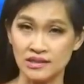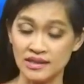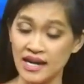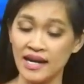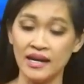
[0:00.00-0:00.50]

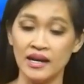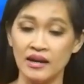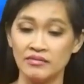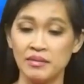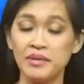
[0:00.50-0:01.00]
Nga.
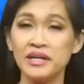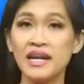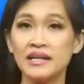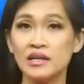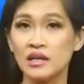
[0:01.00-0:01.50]
Và mới
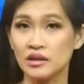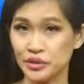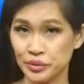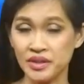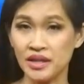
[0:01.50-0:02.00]
đây thì lần
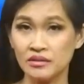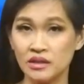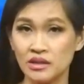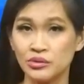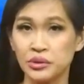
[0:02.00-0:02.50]
đầu tiên
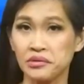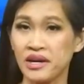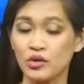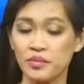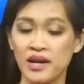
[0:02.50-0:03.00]
thì
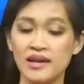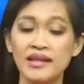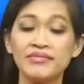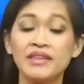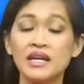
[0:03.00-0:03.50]
Ukraine cũng đã
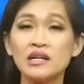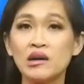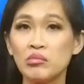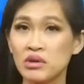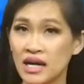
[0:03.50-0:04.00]
lên tiếng
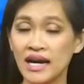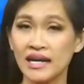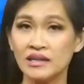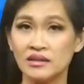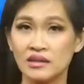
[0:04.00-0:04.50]
công
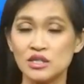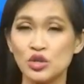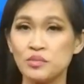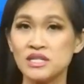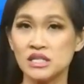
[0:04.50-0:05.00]
khai những cái
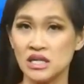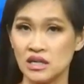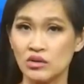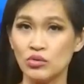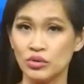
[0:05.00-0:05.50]
số binh
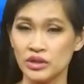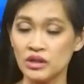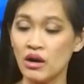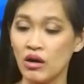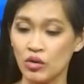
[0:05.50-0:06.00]
sĩ của
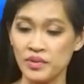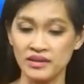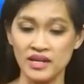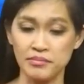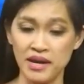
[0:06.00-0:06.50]
nước họ cũng đã
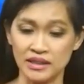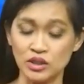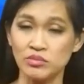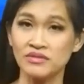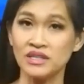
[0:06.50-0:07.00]
thiệt mạng
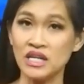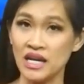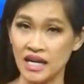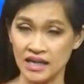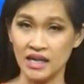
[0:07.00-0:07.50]
trong cái vấn
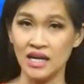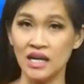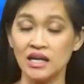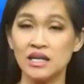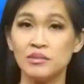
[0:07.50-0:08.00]
đề này.
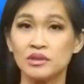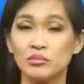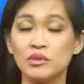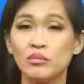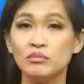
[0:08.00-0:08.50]
Khi mà
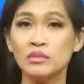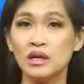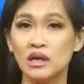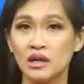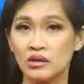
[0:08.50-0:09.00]
Tổng thống
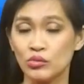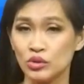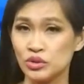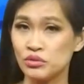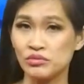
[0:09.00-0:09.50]

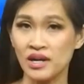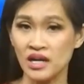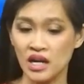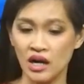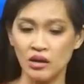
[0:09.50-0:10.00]
của
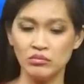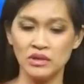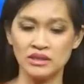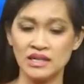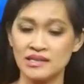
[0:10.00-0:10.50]
Ukraine là ông
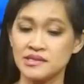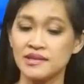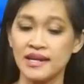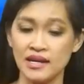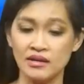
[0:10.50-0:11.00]

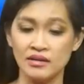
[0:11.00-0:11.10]
Zelensky,